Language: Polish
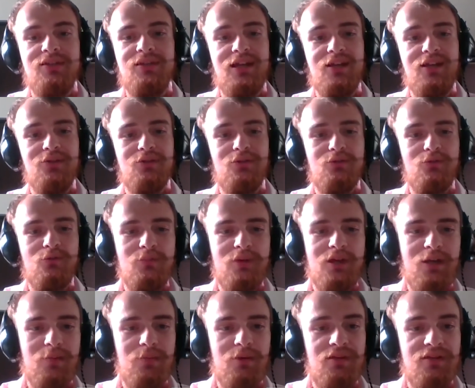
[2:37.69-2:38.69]
Danton
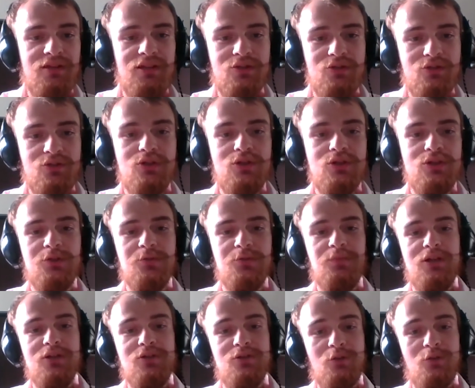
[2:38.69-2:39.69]
umiera mając lat
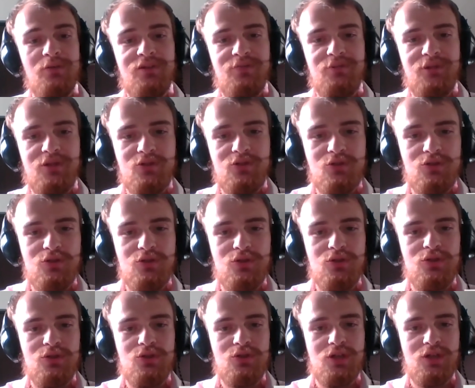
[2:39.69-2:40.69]
35, Robespierre
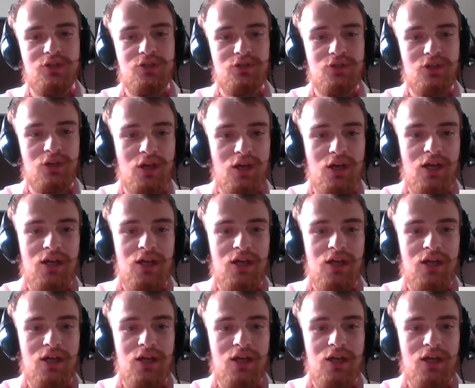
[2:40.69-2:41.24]
36.